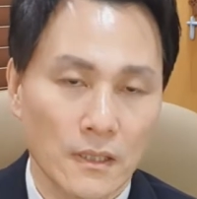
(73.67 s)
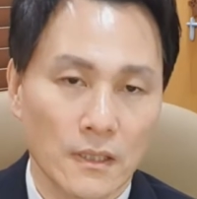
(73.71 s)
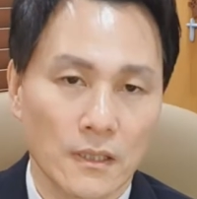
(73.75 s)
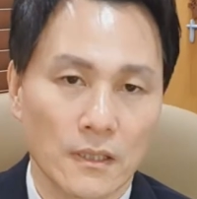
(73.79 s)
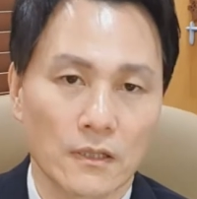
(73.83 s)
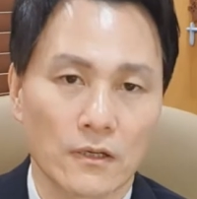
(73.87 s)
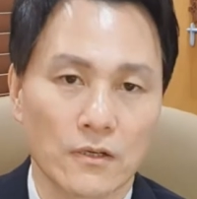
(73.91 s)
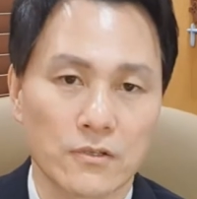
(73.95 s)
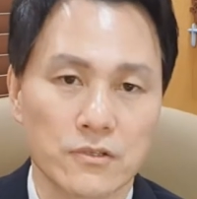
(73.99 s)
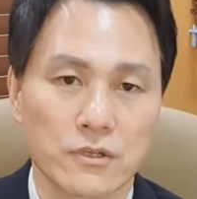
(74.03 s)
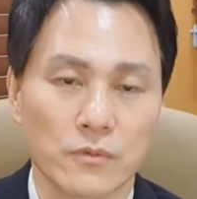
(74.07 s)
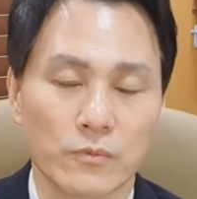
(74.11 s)

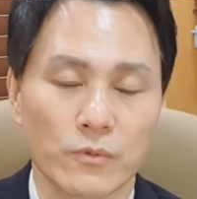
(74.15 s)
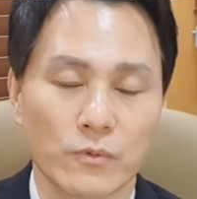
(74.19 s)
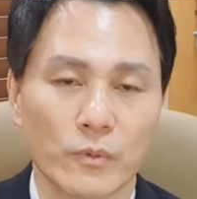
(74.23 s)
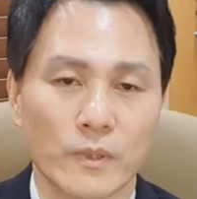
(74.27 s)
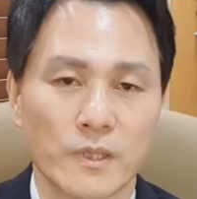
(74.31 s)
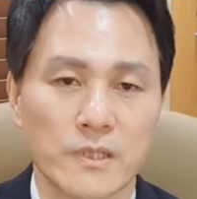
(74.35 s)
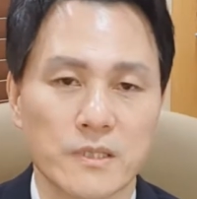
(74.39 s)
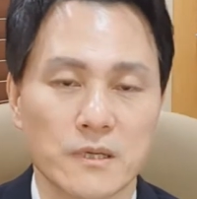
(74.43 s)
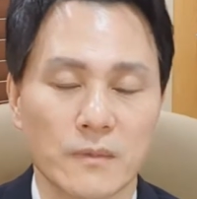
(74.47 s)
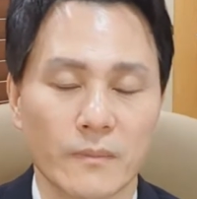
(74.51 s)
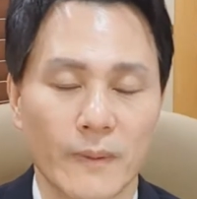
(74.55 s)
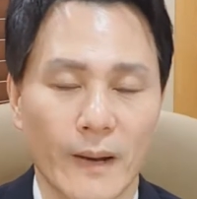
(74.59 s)
이것을
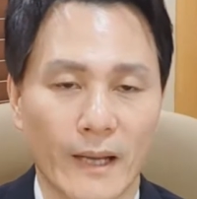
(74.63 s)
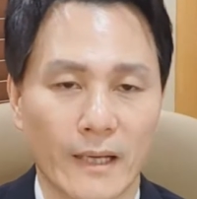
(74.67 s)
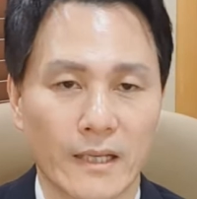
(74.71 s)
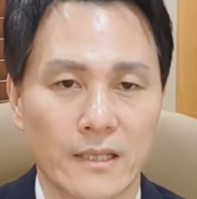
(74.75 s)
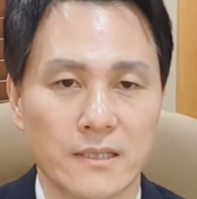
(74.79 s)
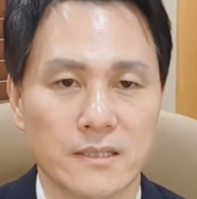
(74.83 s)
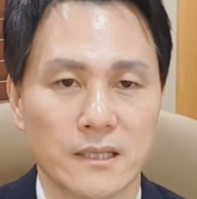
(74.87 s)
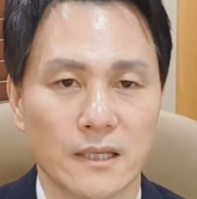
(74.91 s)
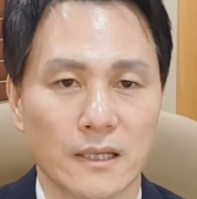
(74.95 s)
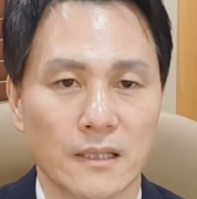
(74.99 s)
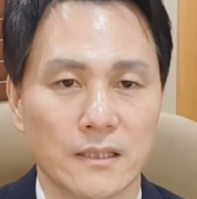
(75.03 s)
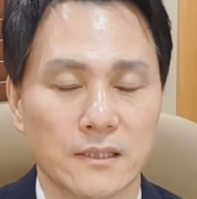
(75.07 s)
보면서
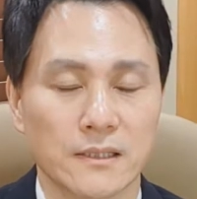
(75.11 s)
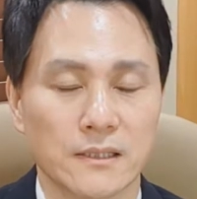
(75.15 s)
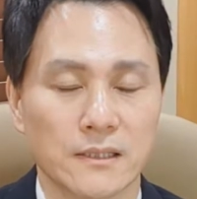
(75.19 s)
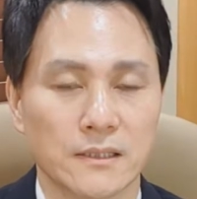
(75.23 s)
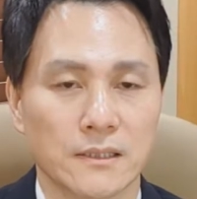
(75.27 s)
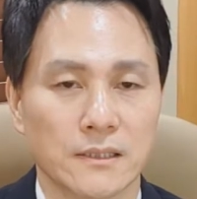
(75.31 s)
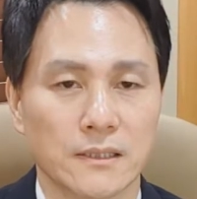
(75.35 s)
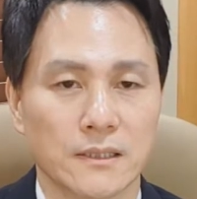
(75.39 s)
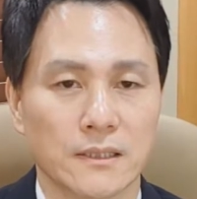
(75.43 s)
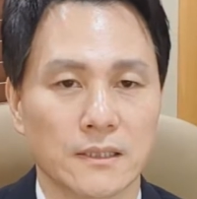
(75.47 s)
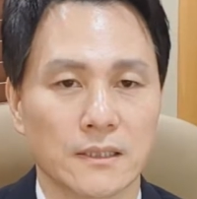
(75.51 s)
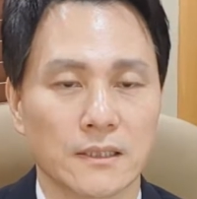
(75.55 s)

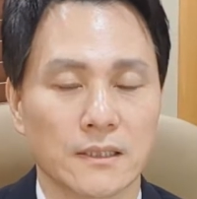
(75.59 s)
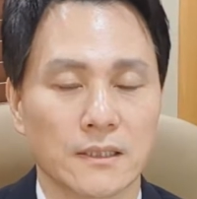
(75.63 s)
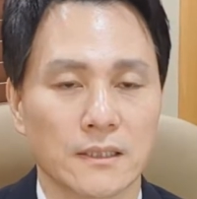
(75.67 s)
바리새인은